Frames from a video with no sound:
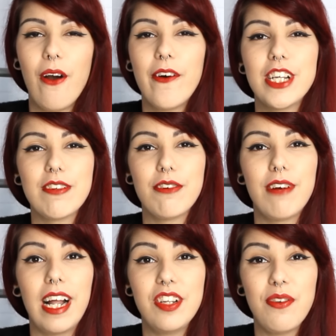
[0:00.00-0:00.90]
Hoje eu vou
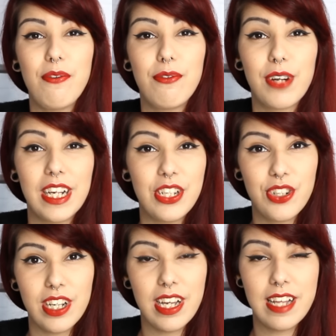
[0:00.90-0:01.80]
falar de
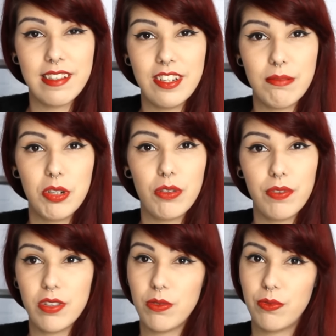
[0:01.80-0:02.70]
franja, recentemente eu
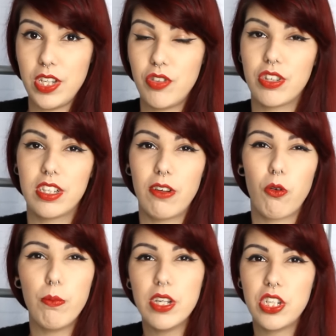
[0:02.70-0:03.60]
fiz um vídeo dando
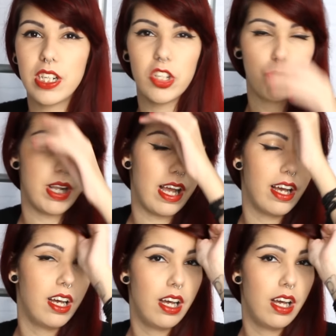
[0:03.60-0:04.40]
algumas dicas pra